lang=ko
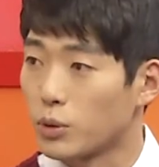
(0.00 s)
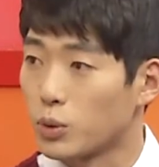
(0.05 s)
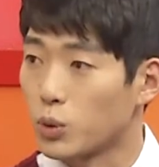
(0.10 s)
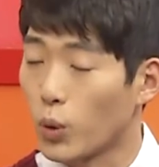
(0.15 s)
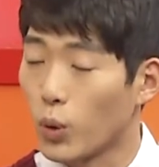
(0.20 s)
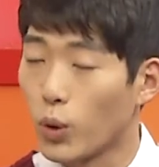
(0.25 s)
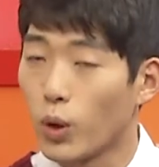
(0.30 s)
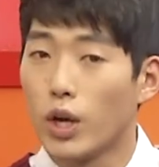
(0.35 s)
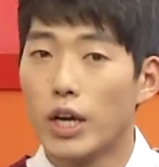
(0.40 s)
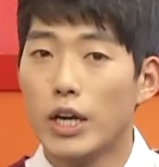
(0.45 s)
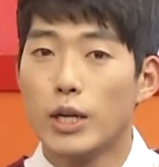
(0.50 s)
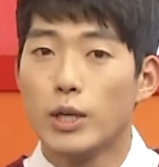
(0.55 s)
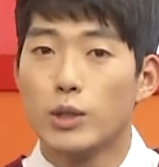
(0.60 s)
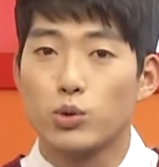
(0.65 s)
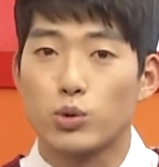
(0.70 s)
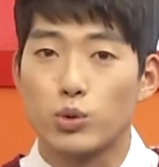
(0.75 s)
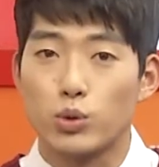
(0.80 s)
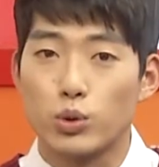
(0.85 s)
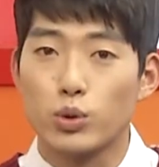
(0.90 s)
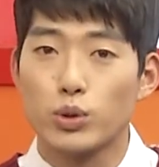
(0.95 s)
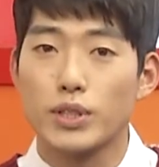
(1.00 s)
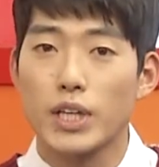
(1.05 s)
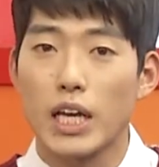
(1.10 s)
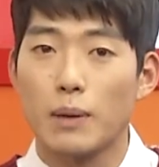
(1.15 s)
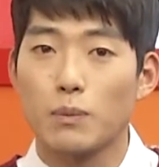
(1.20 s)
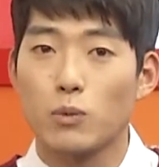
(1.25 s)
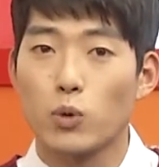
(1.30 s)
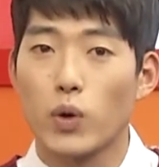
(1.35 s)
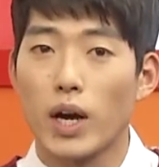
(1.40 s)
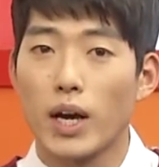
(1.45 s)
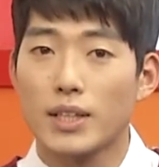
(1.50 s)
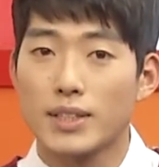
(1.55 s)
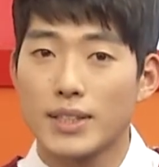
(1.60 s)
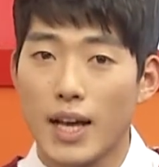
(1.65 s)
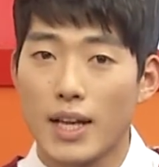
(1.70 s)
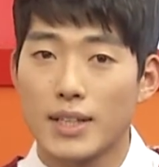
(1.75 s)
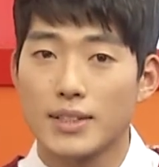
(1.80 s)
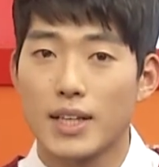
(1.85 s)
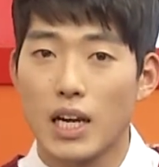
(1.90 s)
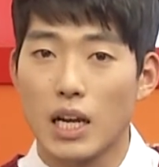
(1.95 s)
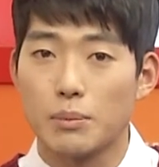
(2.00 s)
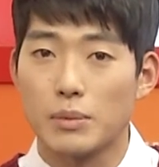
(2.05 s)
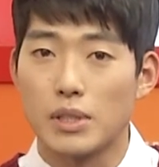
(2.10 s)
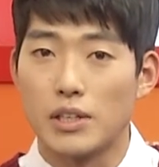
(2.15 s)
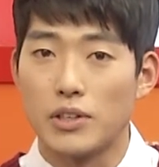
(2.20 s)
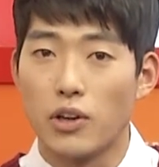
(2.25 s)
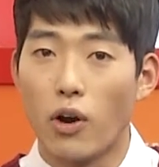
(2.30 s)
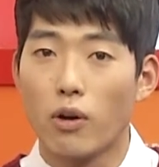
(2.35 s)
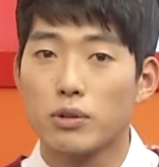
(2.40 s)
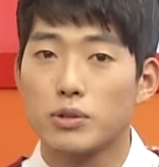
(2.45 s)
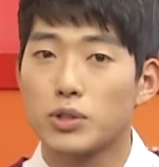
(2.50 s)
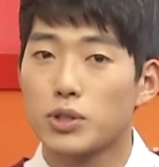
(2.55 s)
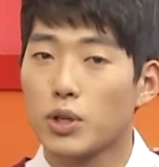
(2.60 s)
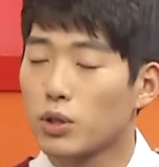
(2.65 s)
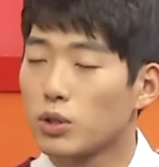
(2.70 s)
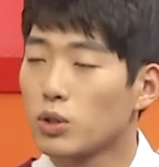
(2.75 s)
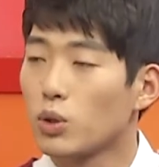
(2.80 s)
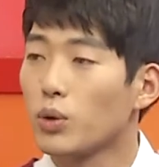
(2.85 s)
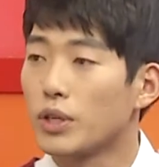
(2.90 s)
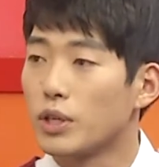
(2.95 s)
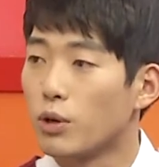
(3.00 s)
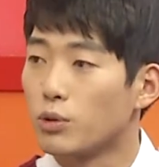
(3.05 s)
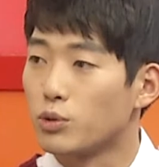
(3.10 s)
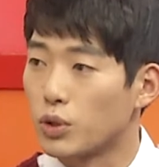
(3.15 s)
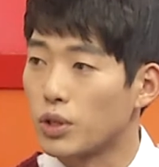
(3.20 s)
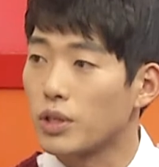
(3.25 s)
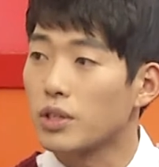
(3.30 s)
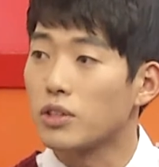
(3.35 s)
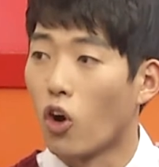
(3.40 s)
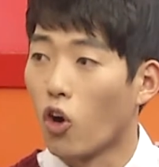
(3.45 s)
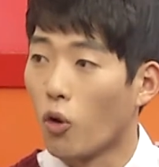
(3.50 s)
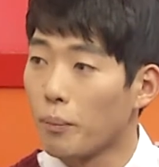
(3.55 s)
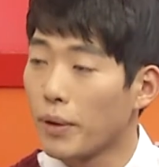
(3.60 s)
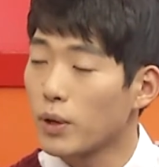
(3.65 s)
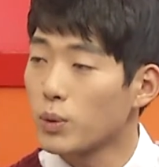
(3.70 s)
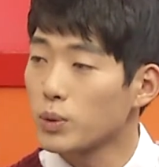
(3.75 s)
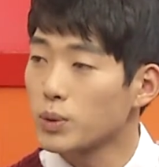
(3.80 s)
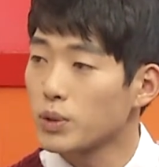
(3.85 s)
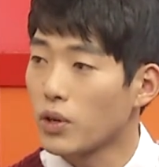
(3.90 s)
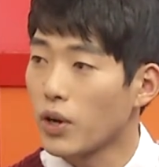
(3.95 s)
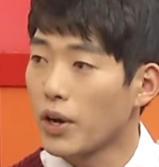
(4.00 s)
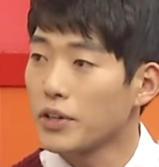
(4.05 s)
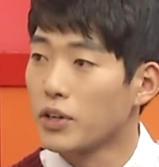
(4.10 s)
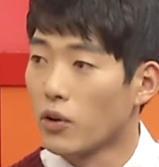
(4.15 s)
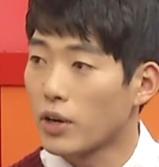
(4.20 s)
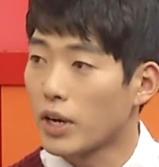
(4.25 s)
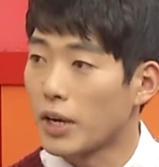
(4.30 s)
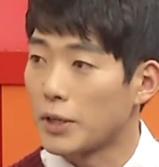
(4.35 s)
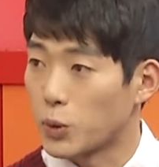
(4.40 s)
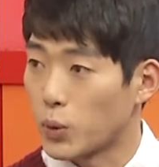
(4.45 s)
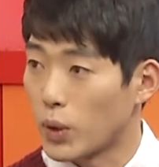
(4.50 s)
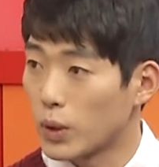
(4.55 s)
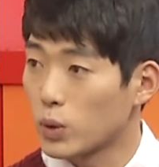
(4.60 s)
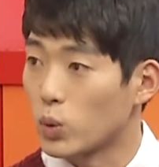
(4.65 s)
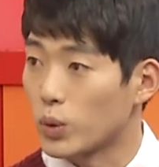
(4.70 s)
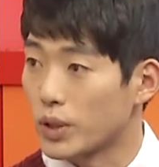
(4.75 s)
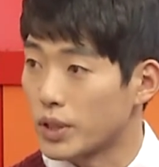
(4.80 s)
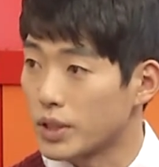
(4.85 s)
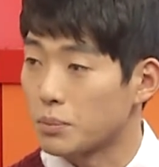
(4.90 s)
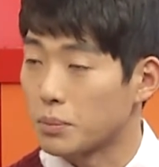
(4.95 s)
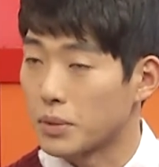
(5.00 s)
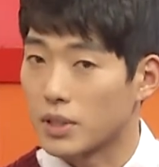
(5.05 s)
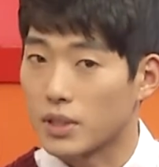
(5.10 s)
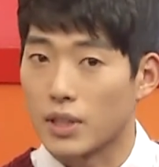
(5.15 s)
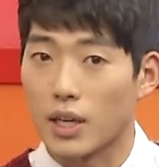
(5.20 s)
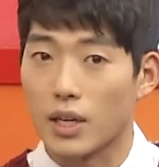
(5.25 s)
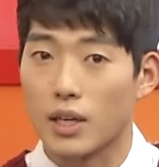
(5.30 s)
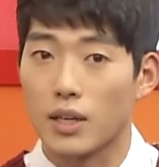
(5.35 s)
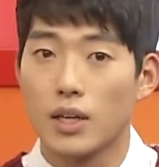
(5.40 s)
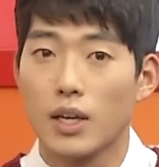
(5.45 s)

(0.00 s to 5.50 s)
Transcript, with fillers: 또 죽은 사람과 산 사람을 영적으로 이어주는 영매로서의 역할도 음. 하고 있습니다.